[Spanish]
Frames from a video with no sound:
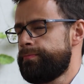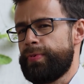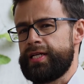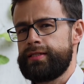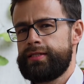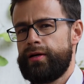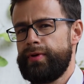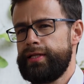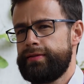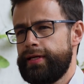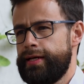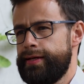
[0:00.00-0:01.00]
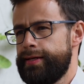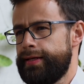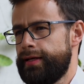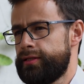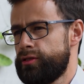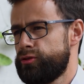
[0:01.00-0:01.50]
precisamente
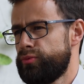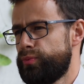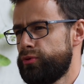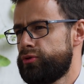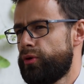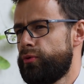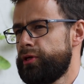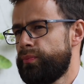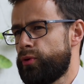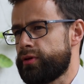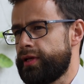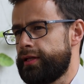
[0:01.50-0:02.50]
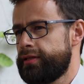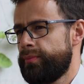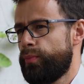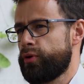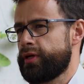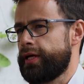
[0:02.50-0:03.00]
ese es un punto muy importante
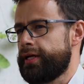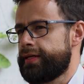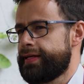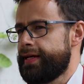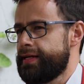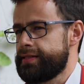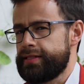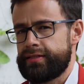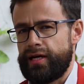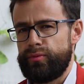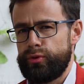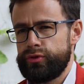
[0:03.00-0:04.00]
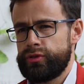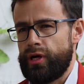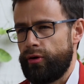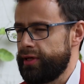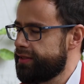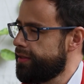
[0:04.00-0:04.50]
porque quienes estamos
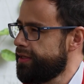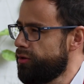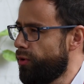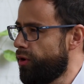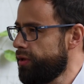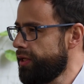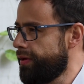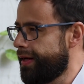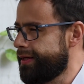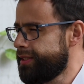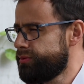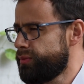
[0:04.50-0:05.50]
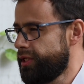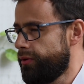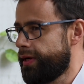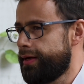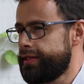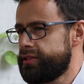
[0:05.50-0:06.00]
ahorita en el nuevo
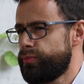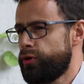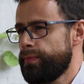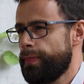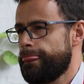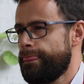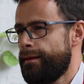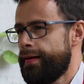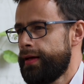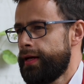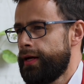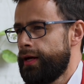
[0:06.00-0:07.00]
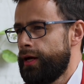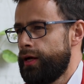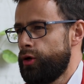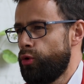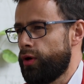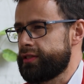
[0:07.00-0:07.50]
liberalismo
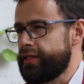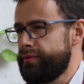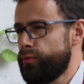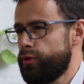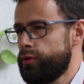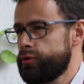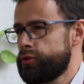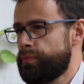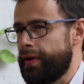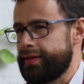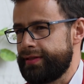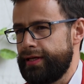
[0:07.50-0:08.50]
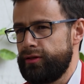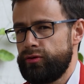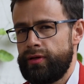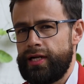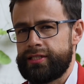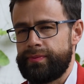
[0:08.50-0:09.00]
lo hacemos
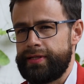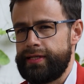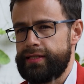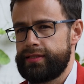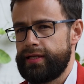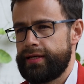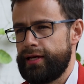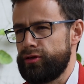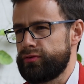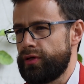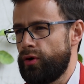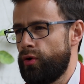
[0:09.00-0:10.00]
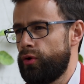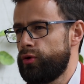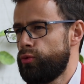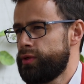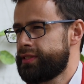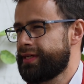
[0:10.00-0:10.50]
partiendo de la experiencia que nos dejó
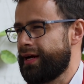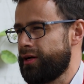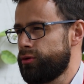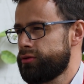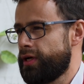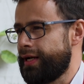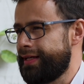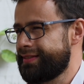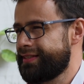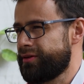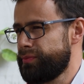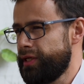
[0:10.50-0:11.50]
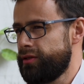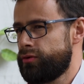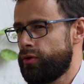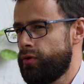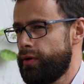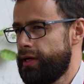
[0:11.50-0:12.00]
Luis Carlos Galán
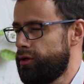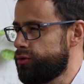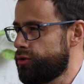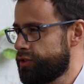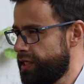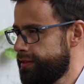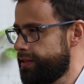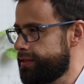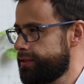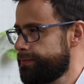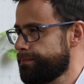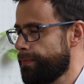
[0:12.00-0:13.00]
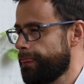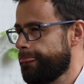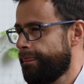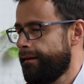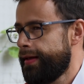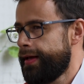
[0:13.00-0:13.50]
Sarmiento en los ochentas. Mm.